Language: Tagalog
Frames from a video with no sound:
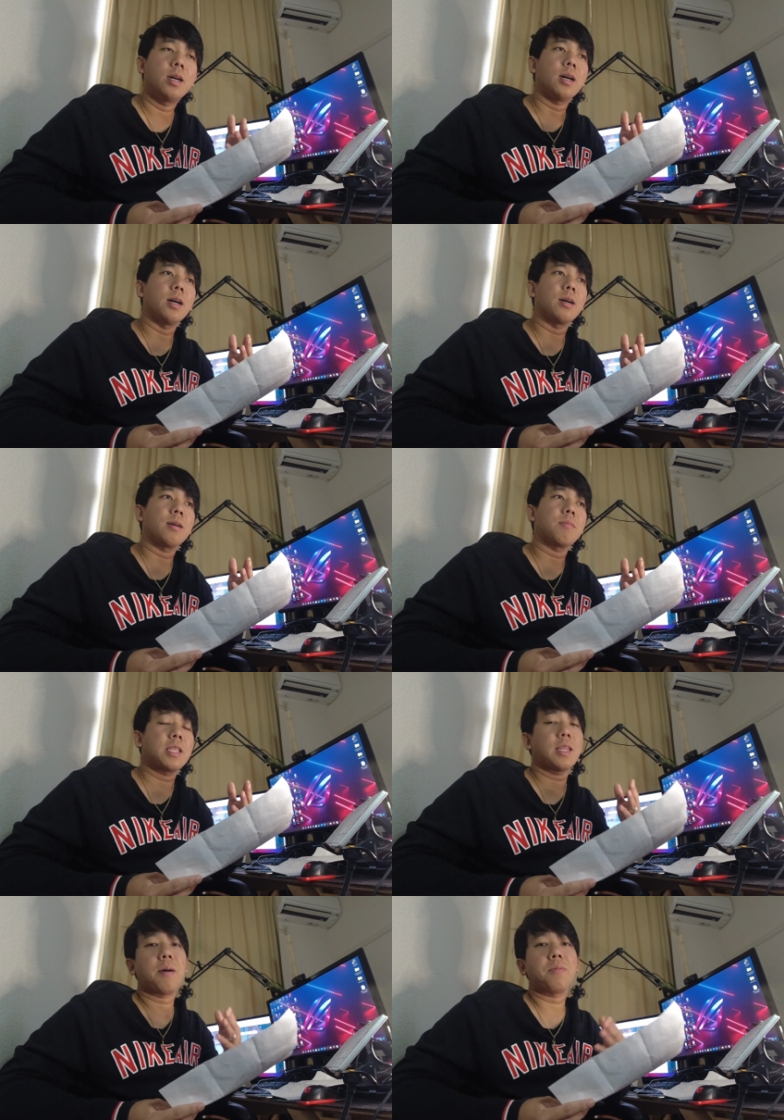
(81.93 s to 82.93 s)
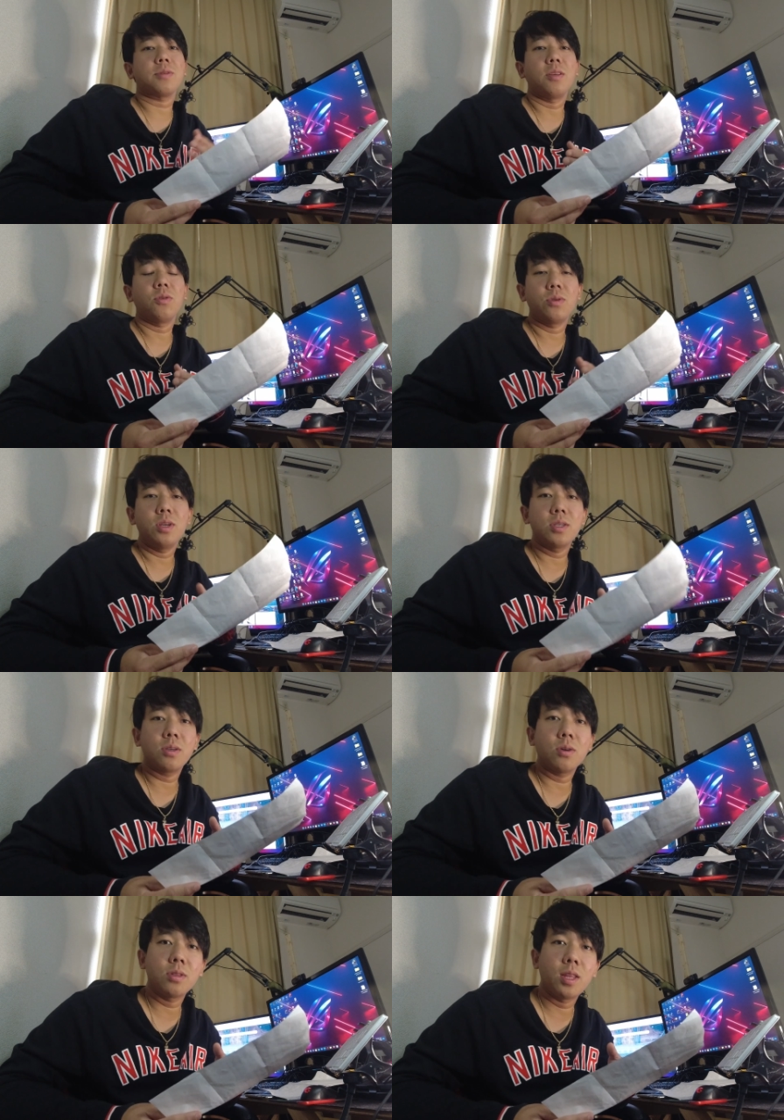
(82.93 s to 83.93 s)
Uh, matatapos na yung 2 years
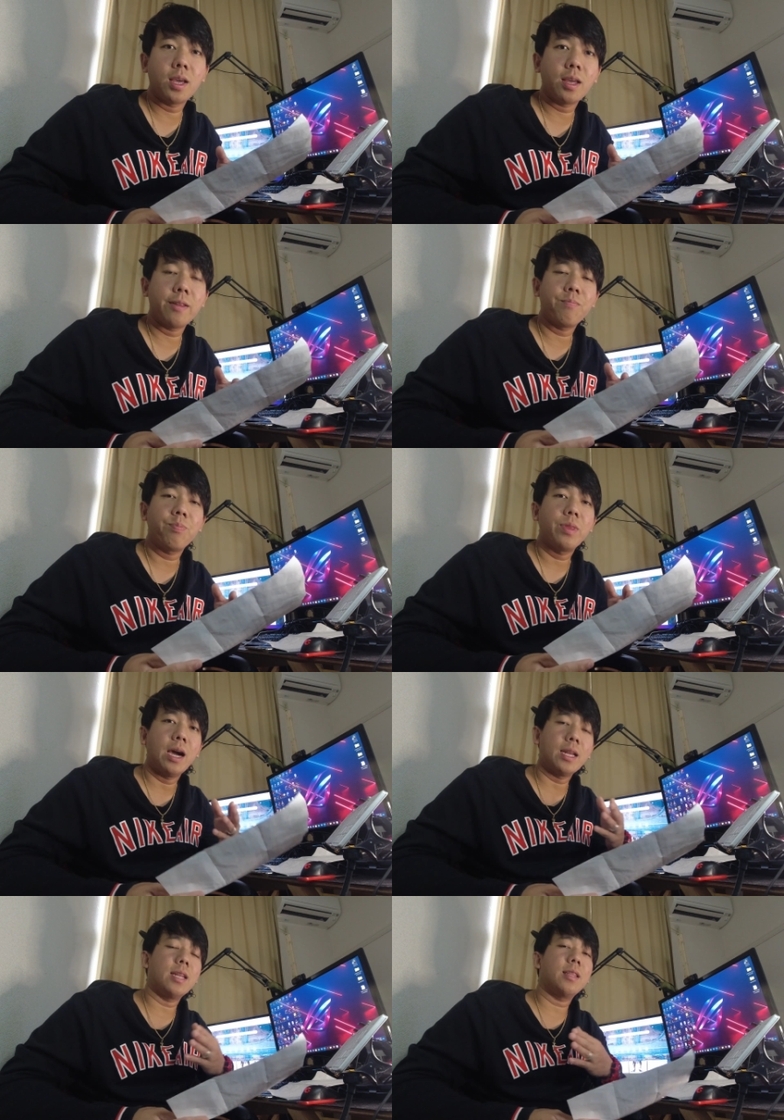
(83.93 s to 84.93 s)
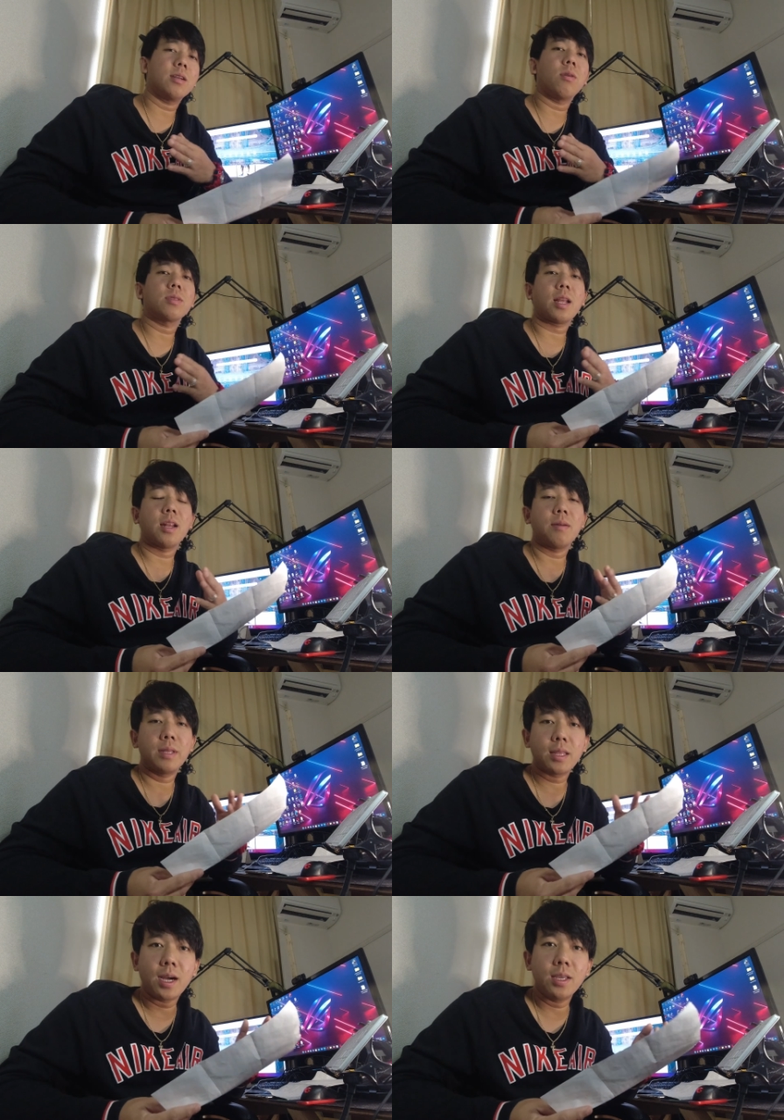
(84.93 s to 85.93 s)
ko, then another contract na
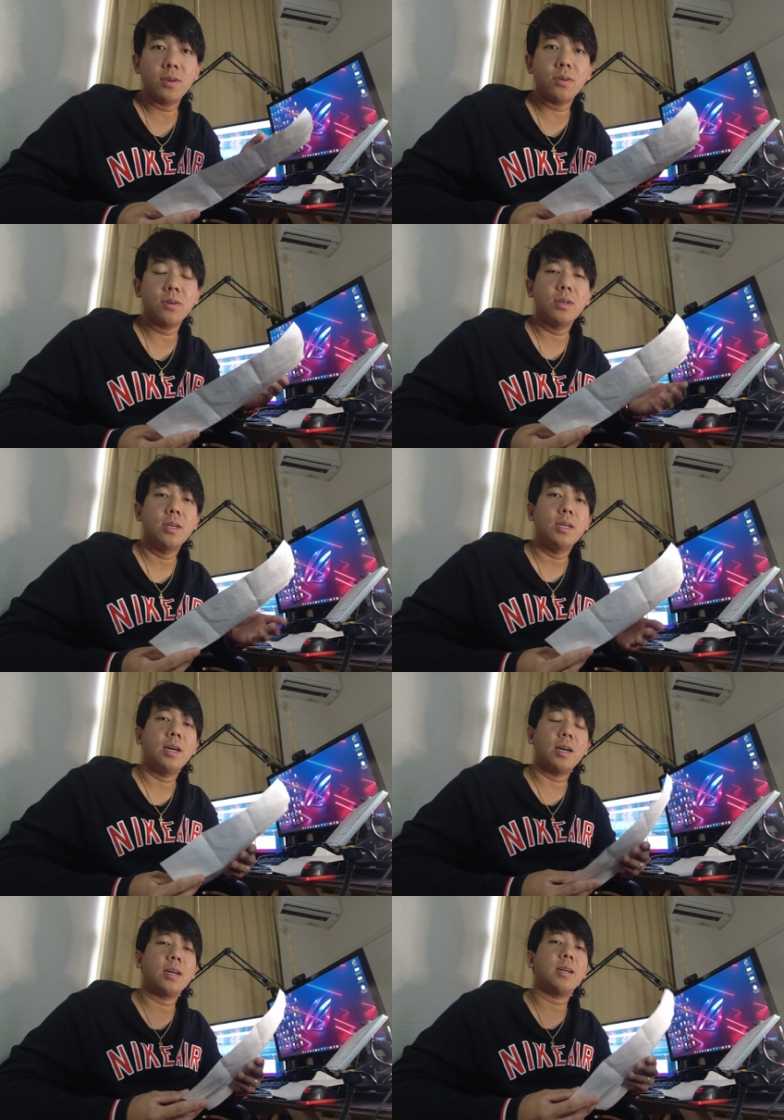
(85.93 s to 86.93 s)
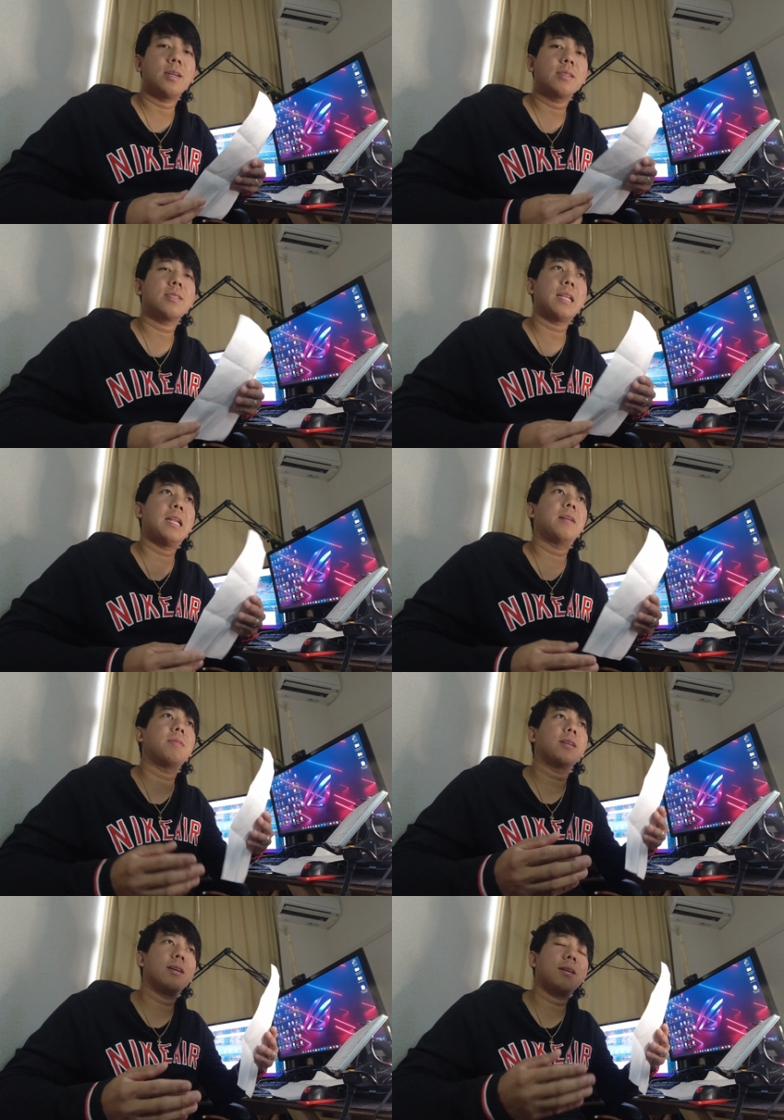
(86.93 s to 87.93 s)
naman tayo uh, sana
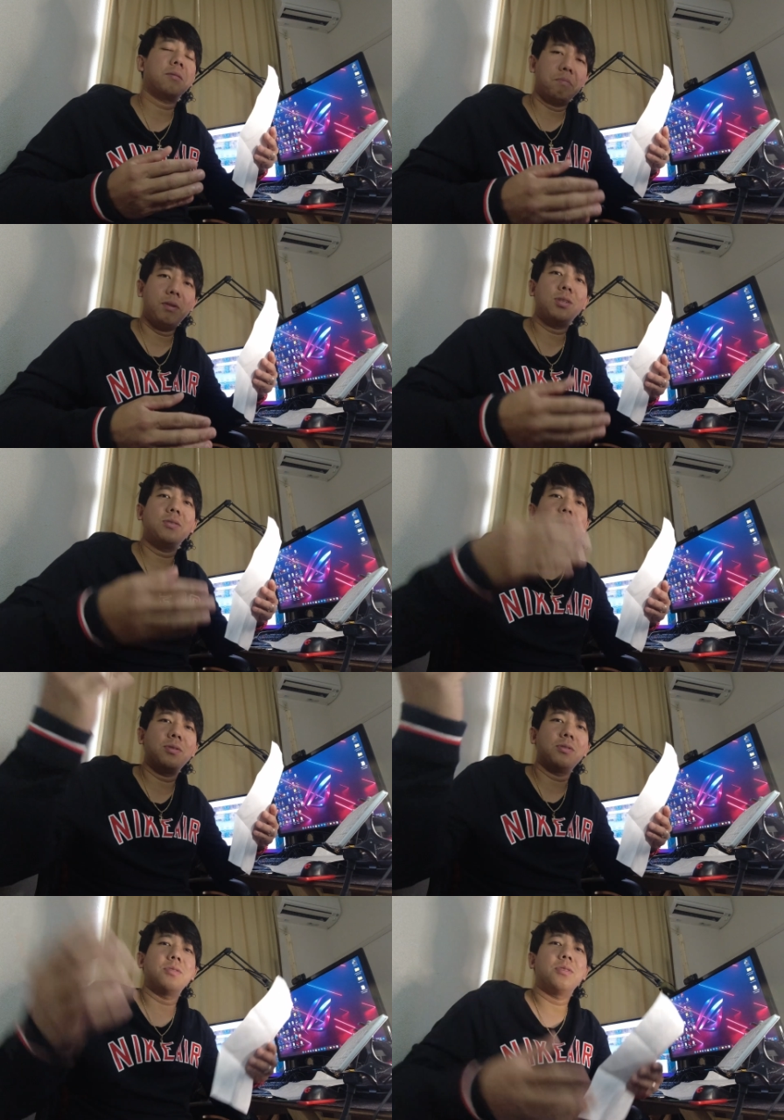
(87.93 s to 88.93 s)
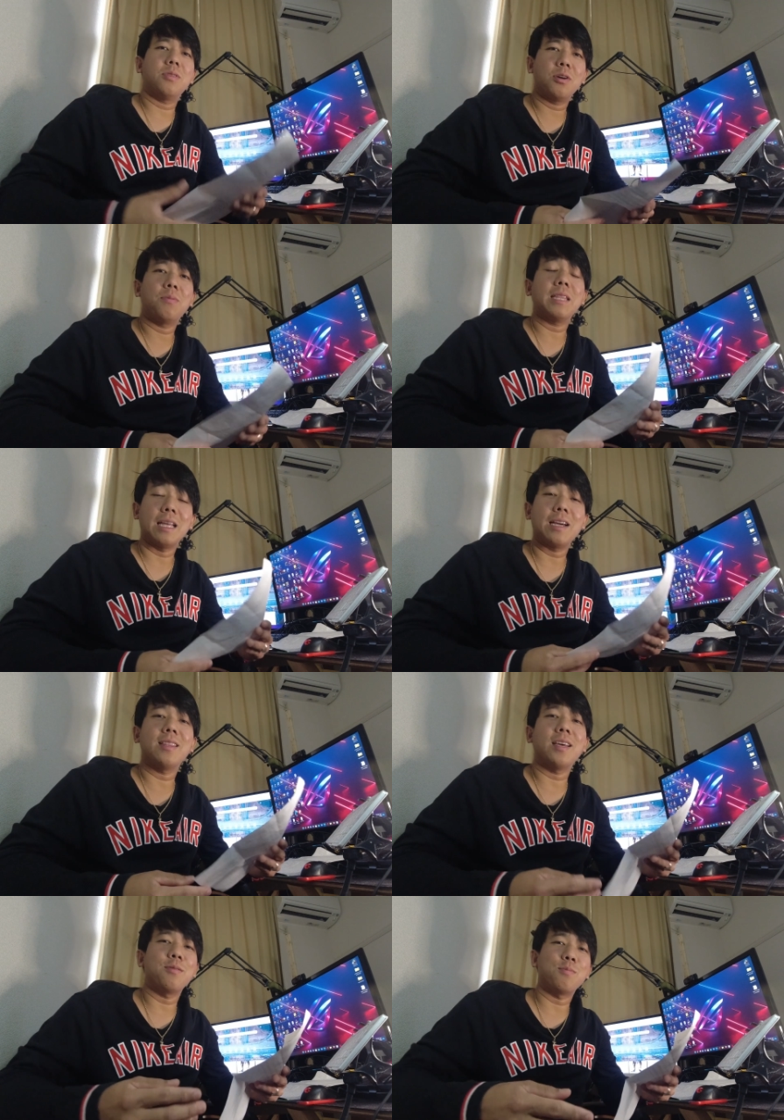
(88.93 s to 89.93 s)
naman na uh, medyo
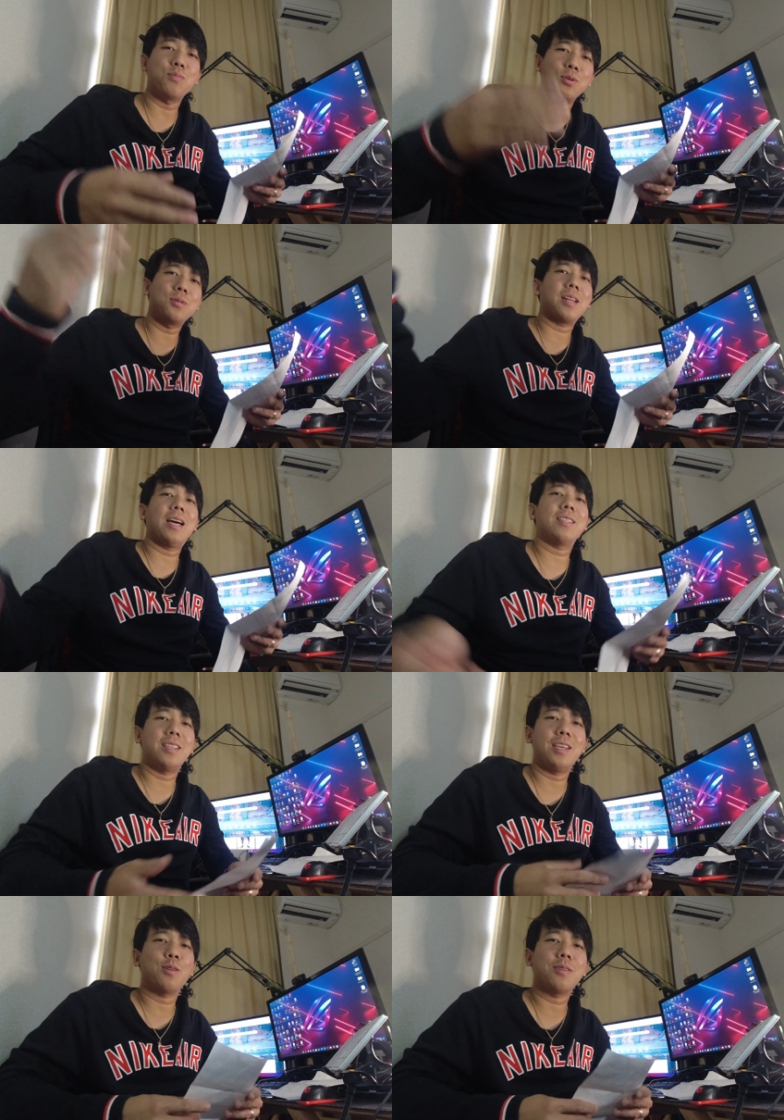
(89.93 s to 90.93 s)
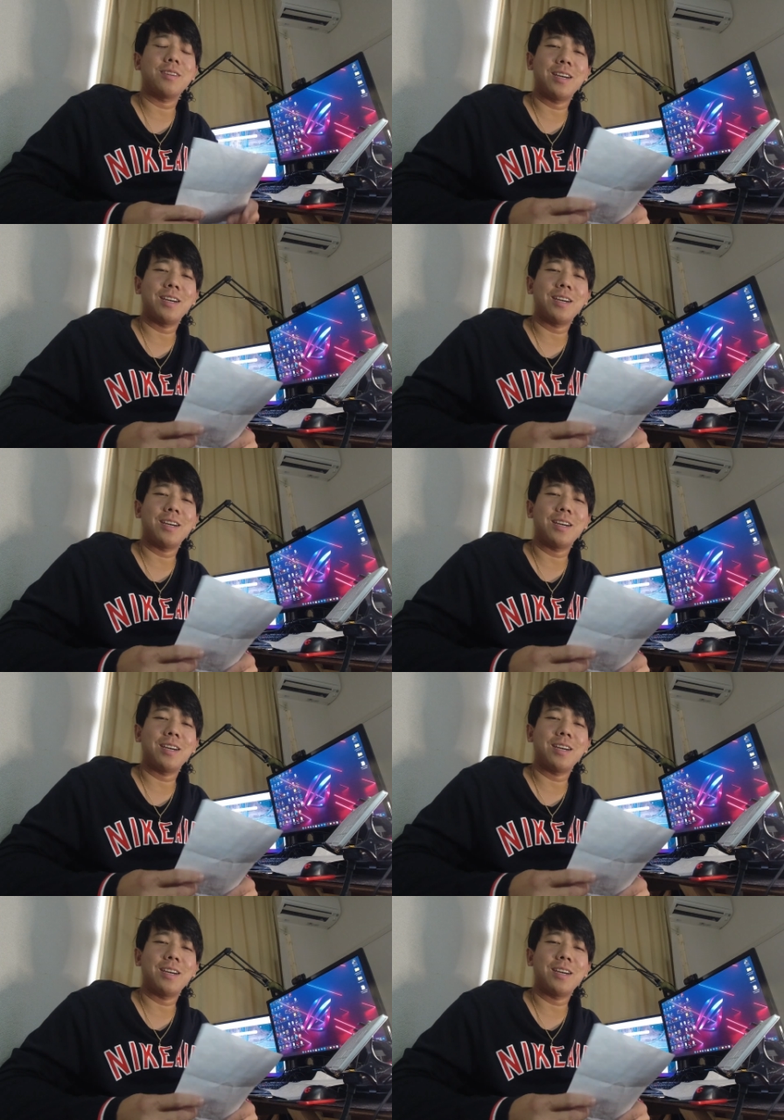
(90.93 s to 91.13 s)
gumanda-ganda yung future natin dito.